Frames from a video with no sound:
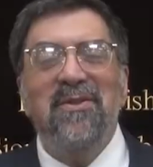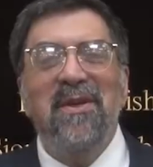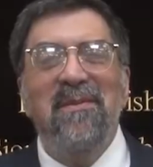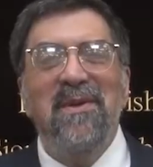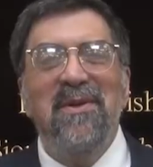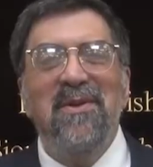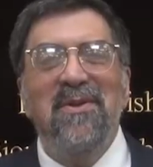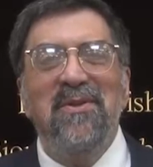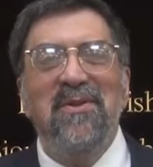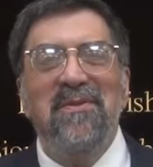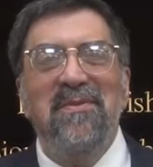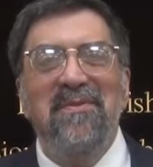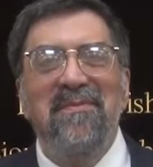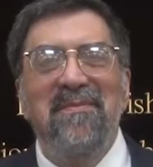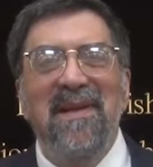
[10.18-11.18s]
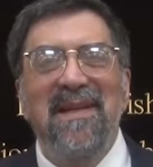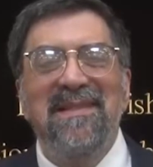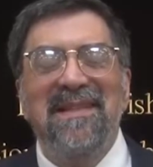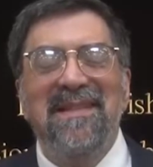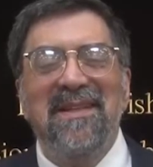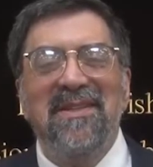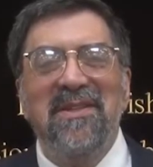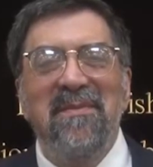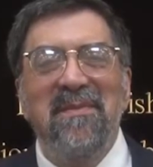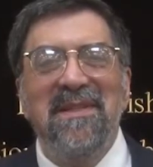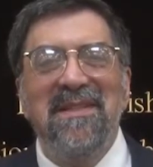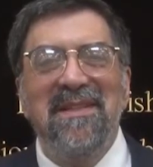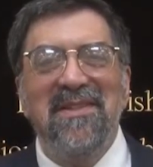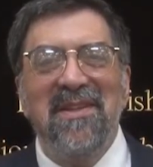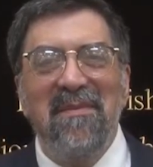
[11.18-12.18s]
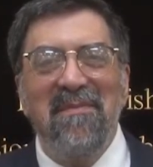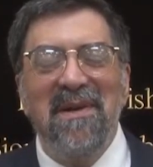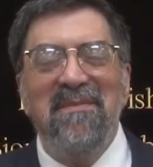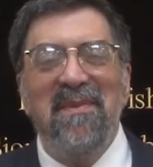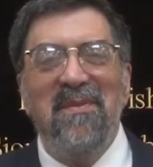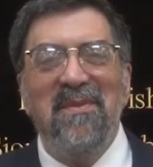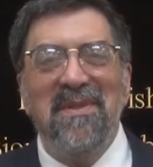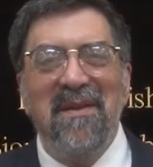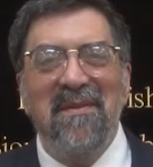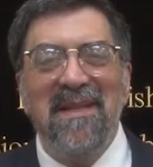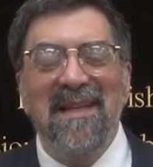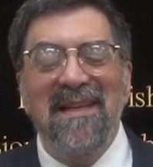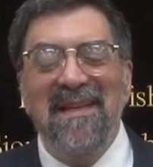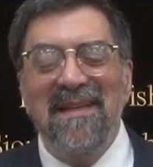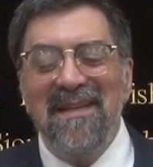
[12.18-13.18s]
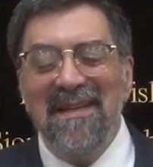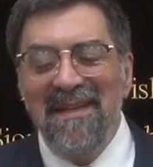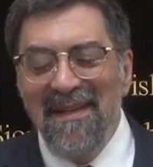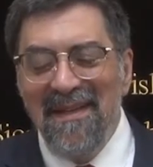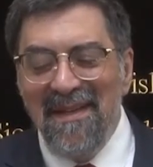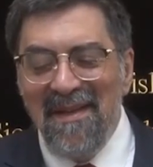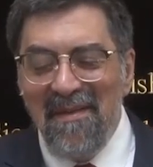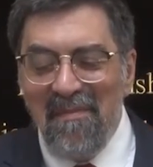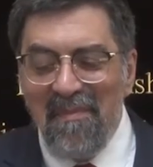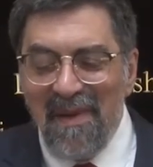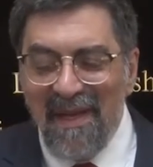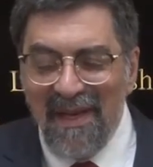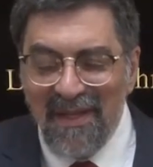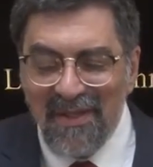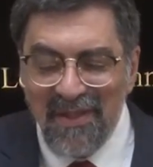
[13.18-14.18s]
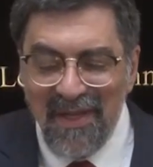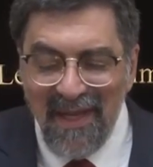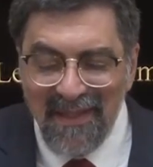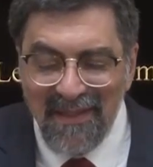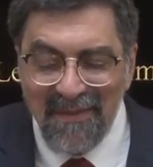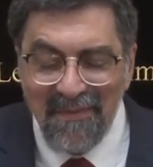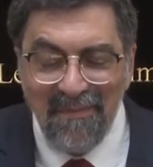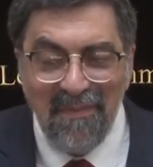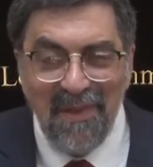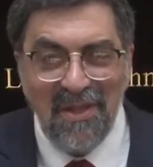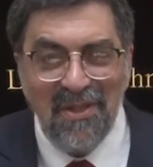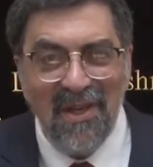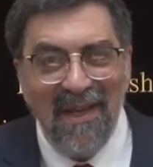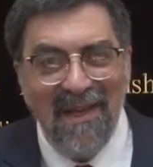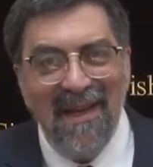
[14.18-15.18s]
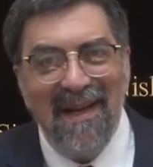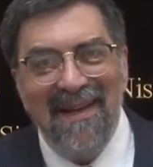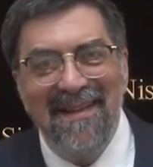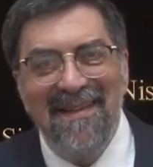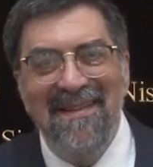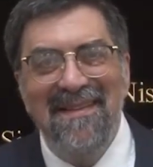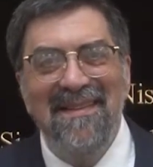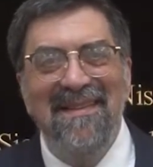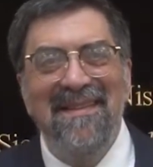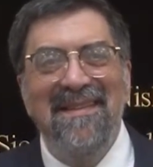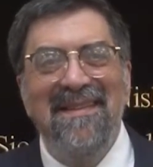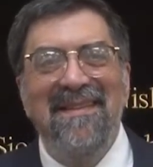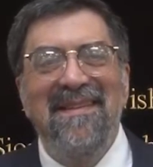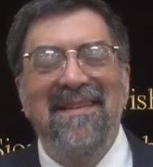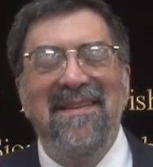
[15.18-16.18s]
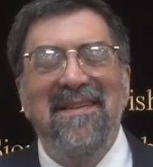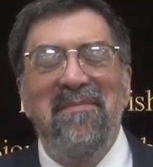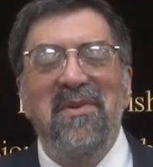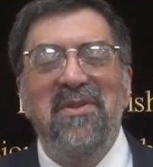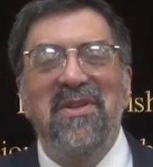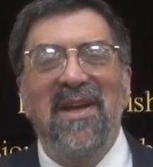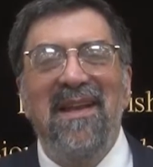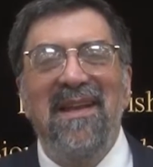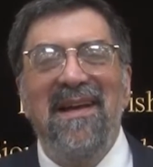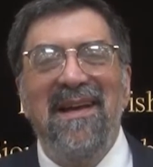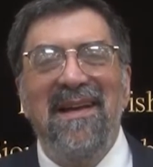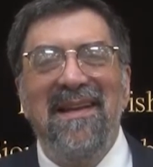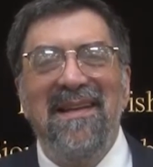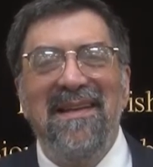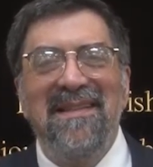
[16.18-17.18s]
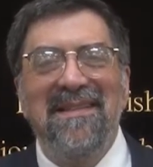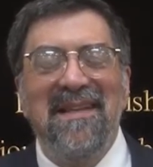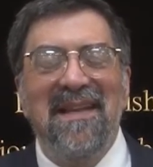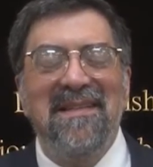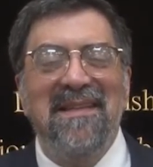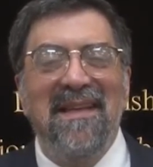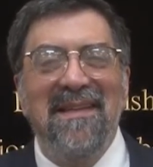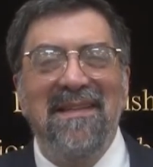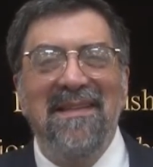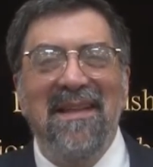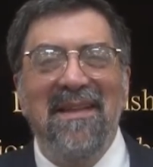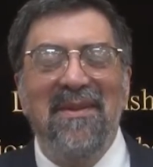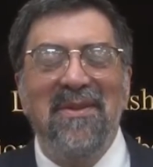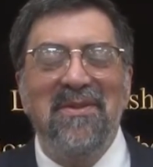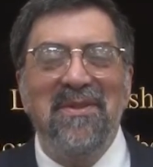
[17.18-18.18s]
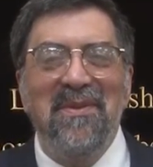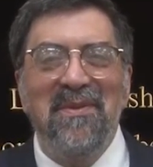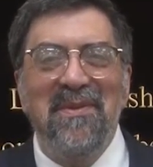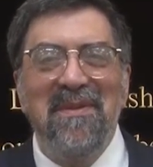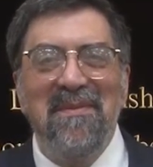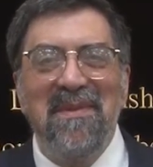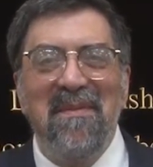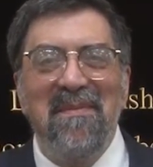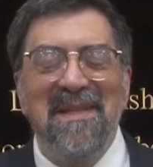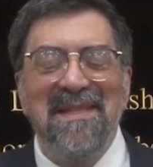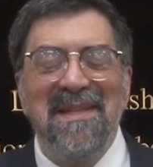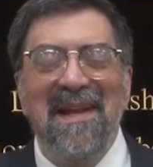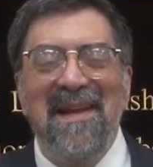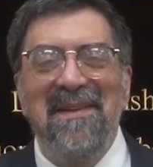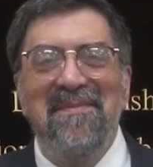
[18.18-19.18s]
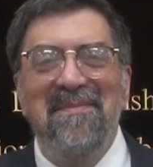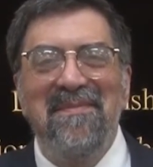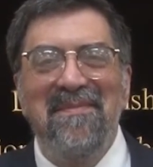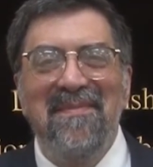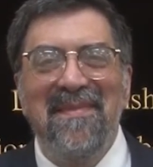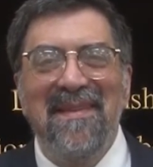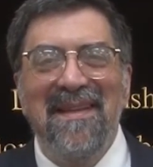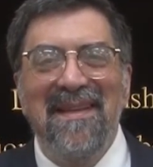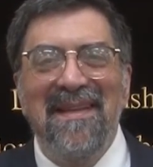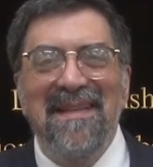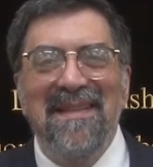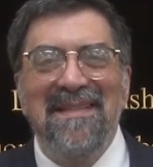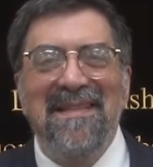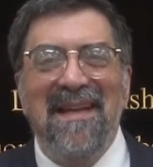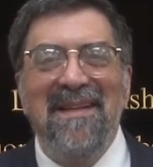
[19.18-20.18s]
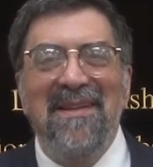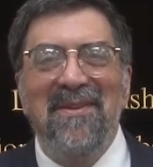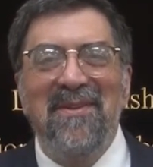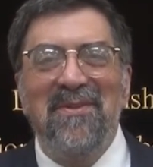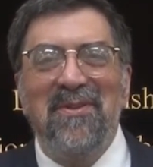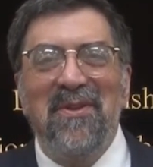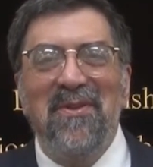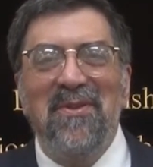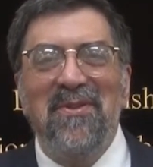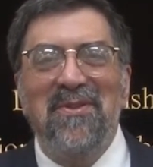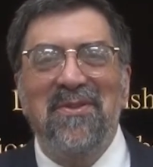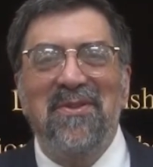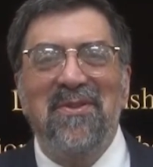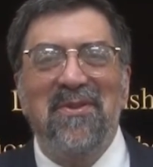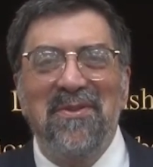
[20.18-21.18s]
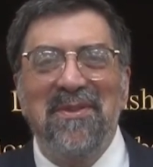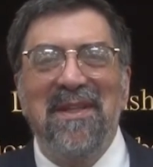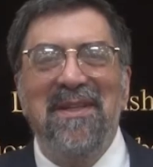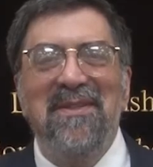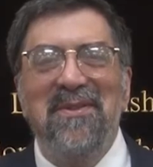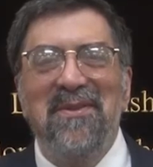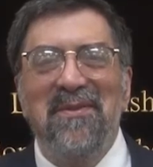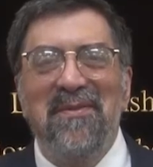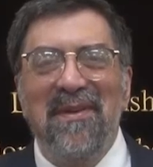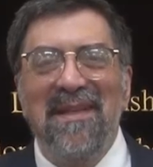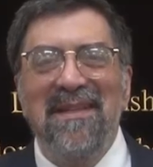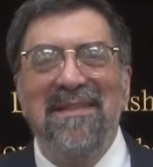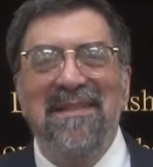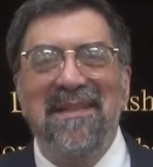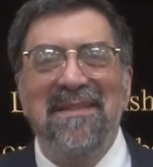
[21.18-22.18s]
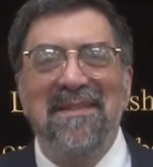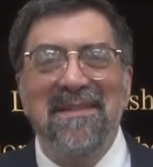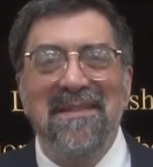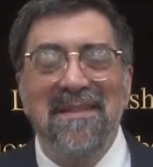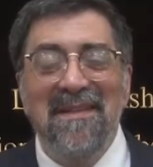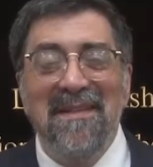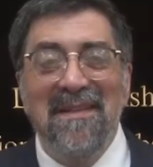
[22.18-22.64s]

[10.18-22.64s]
amigos, Pedro Tashem, este Shabbat vamos a leer Perashat Beshalah. Beshalah es la salida de los Yehudim de Mitzrayim. Salieron todos contentos, felices.